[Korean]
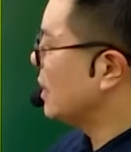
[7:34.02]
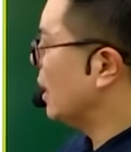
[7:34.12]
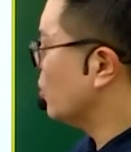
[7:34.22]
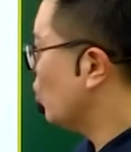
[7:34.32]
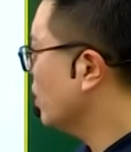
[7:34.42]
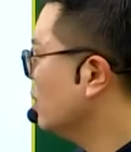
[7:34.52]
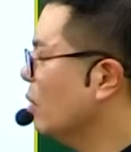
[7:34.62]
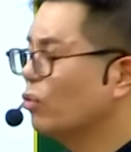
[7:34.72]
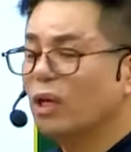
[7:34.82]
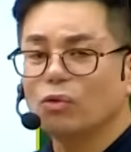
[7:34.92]
자 최근에
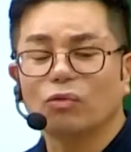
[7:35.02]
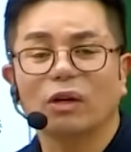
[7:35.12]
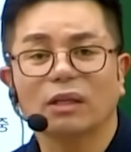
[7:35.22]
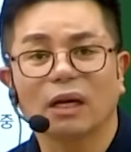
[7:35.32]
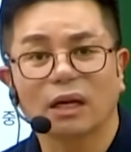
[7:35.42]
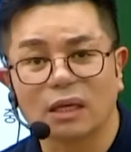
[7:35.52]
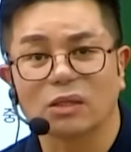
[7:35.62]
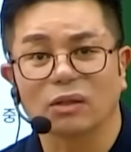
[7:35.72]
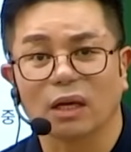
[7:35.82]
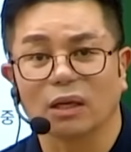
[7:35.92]
우리 6월달에
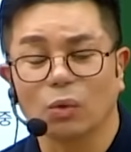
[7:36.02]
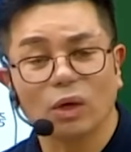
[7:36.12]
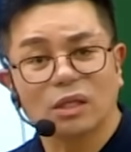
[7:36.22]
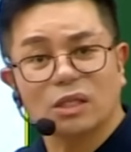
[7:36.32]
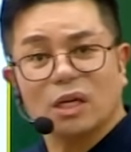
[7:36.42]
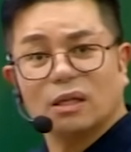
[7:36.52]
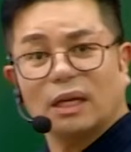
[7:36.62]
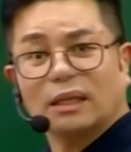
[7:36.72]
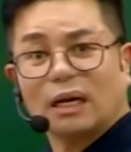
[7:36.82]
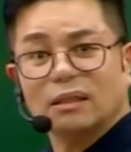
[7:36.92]
개정된 거 이게 이제
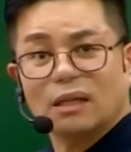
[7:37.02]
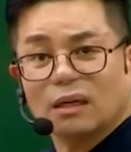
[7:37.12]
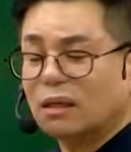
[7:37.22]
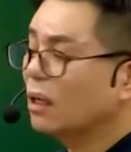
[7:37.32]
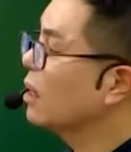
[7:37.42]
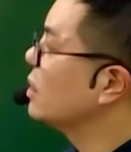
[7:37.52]
최근에 따끈따끈하게